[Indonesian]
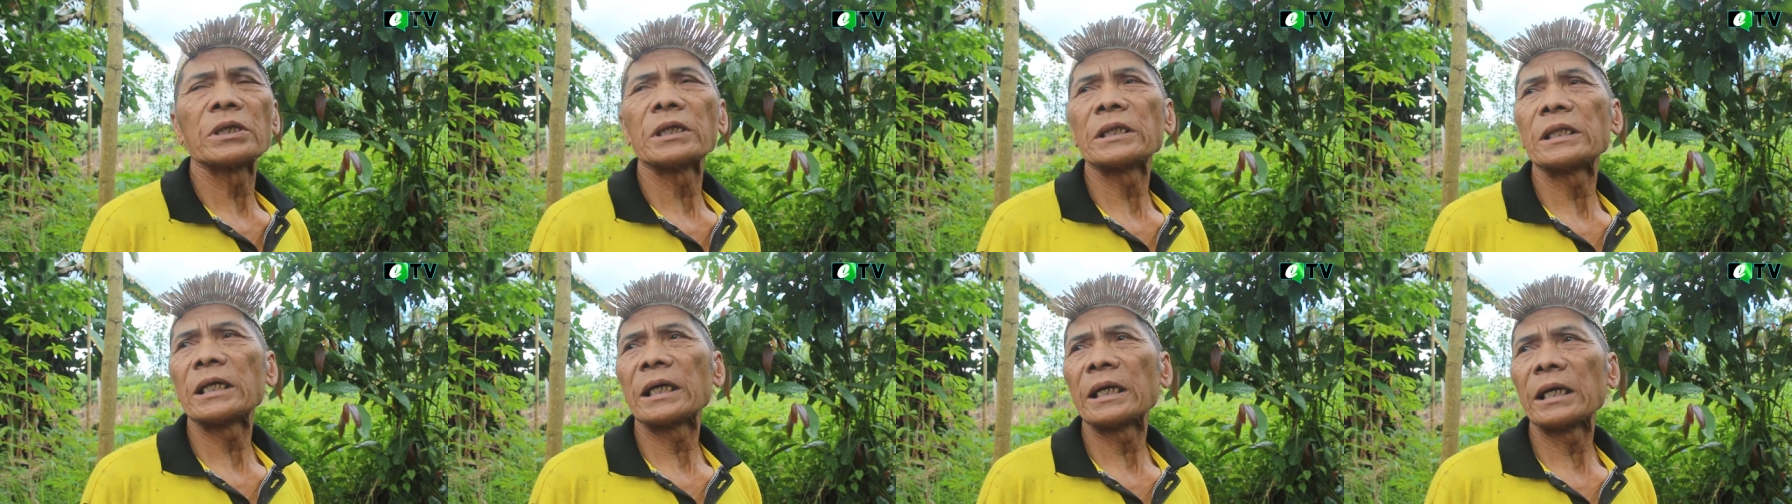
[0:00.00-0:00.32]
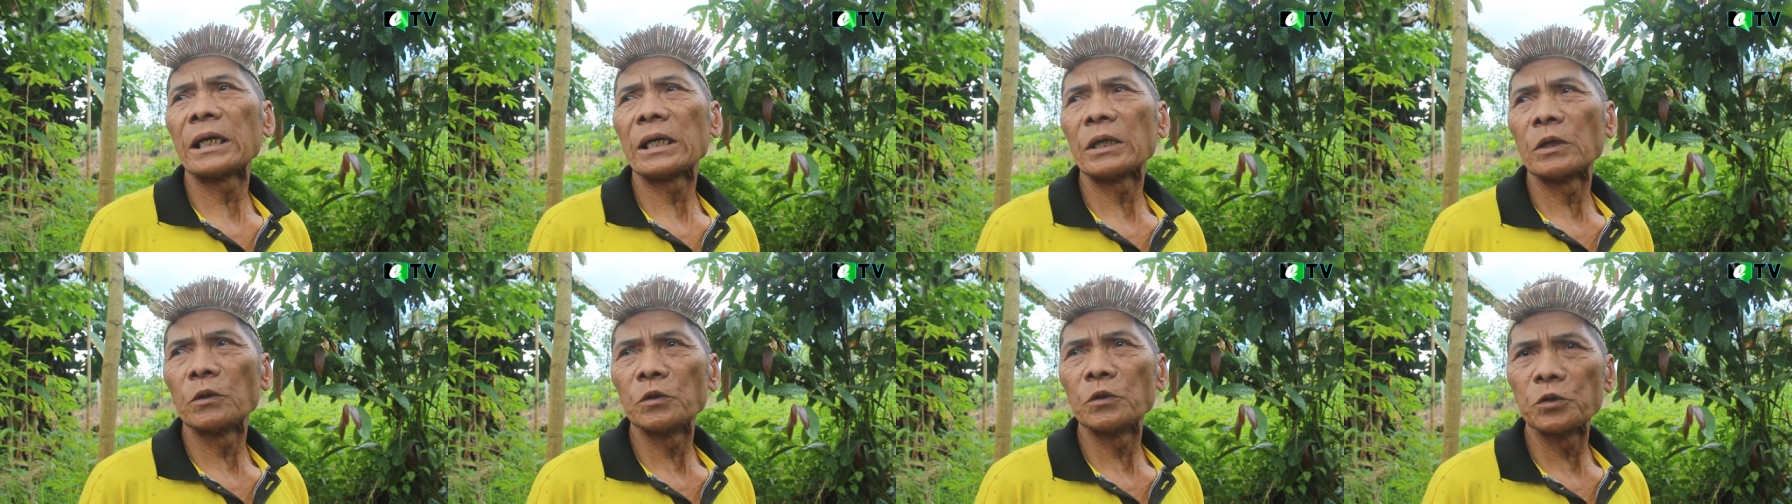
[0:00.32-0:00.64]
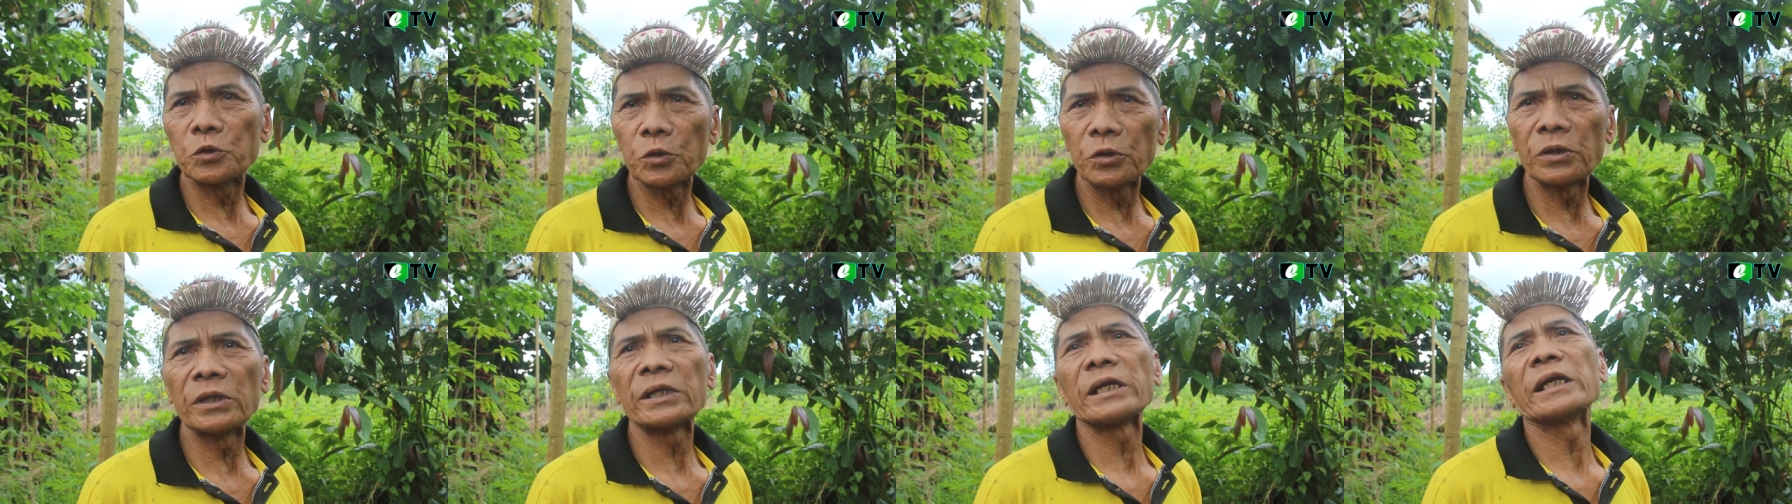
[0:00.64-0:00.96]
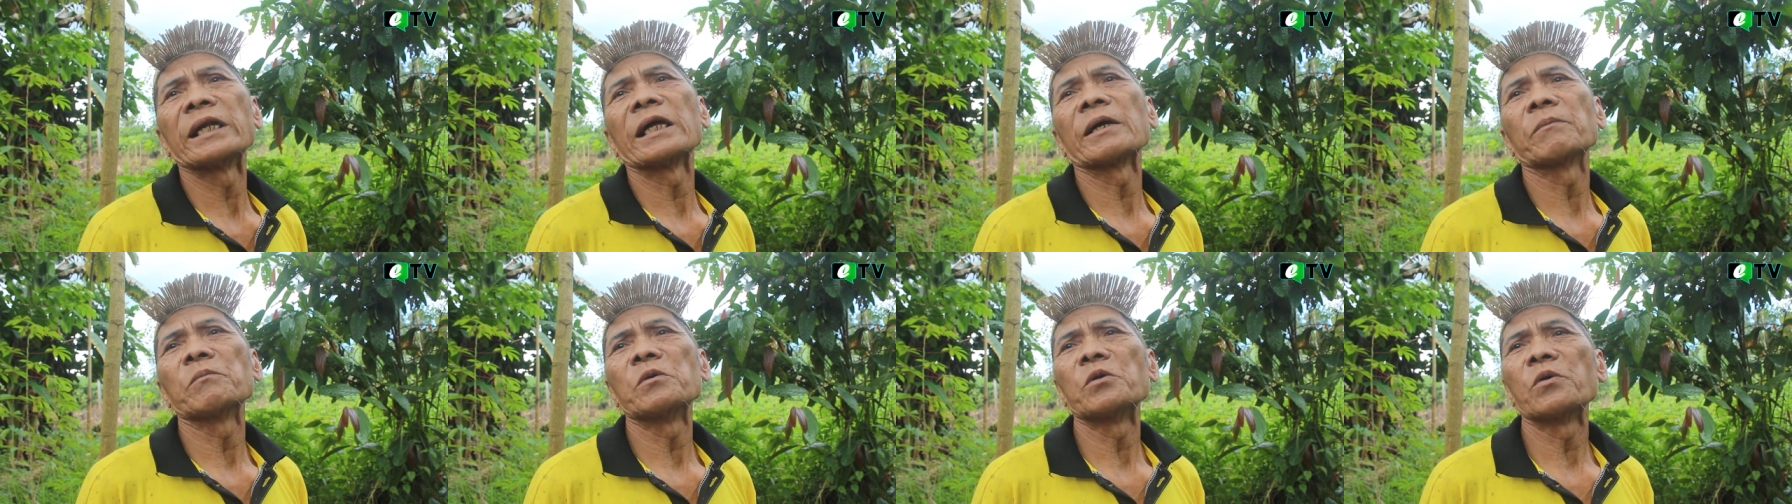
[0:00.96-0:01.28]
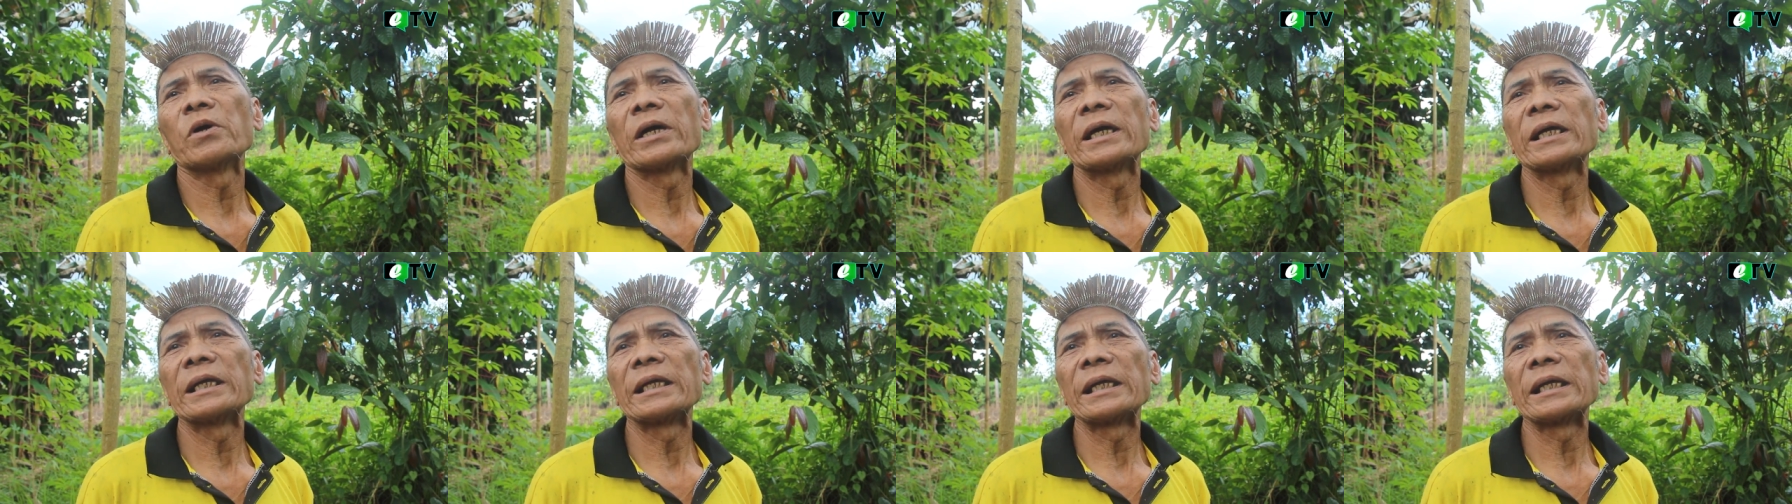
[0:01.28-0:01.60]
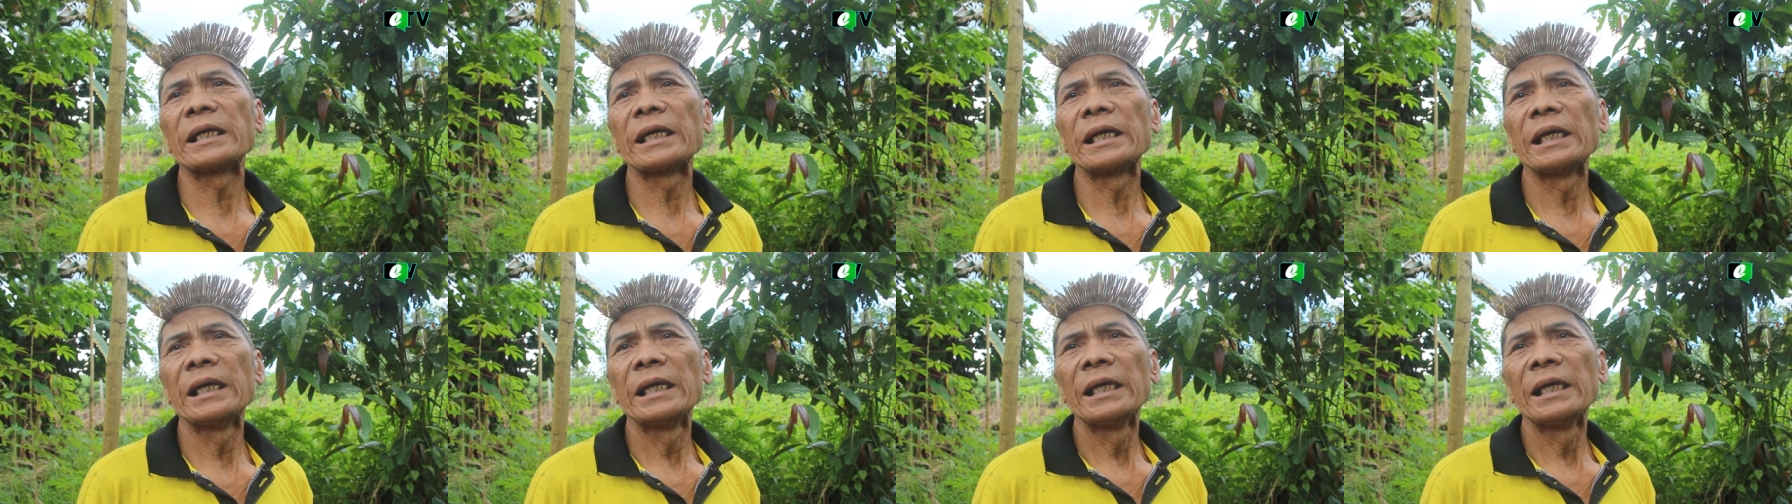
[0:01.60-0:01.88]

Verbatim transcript: kita dusun Redak Benua ini